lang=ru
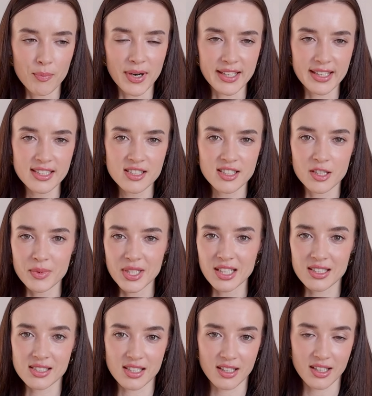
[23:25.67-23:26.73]
Моя
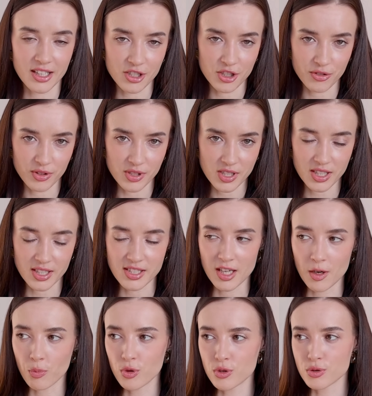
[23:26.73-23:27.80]
стремительно заканчивается, хотя
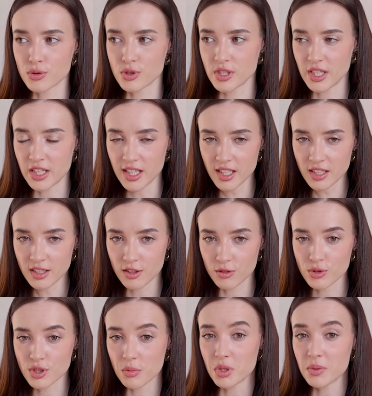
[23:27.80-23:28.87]
я пользуюсь ей редко,
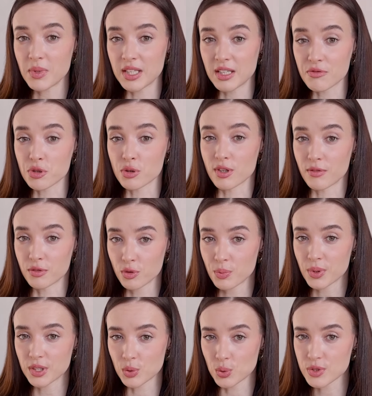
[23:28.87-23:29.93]
но тем не менее все равно
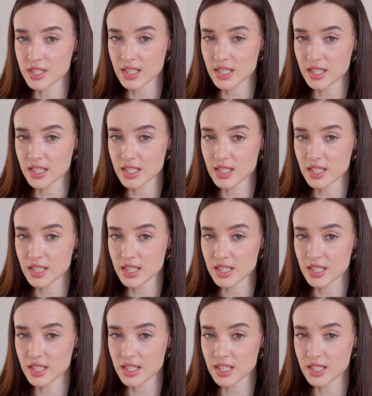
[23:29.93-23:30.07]
продукт